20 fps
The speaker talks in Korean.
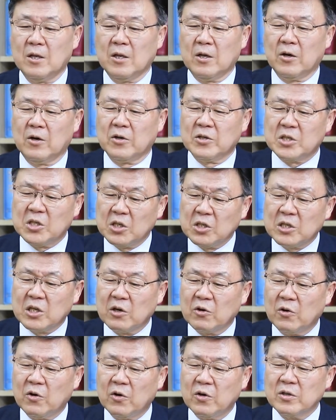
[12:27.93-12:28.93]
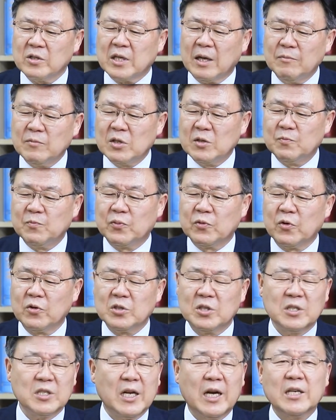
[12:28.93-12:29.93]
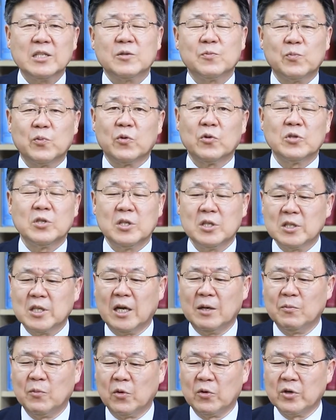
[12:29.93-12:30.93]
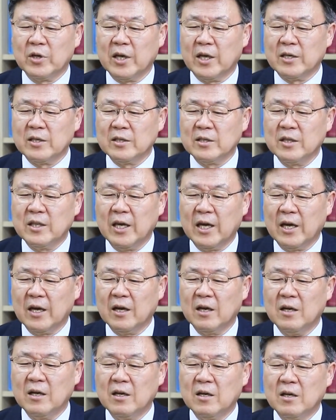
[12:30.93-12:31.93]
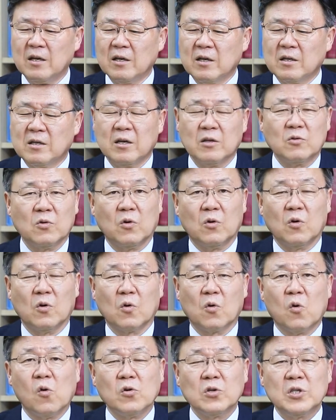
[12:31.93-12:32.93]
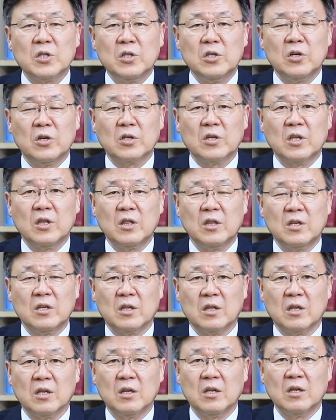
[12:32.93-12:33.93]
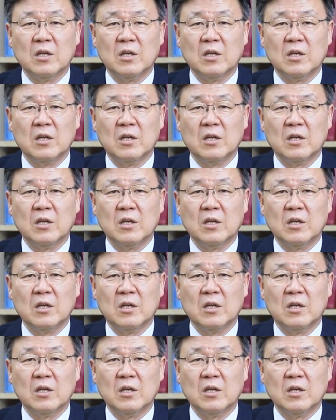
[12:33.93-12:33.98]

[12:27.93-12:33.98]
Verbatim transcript: 어, 실제로 30%인지 40%인지는 잘 모르겠는데 그래도 공신력 있는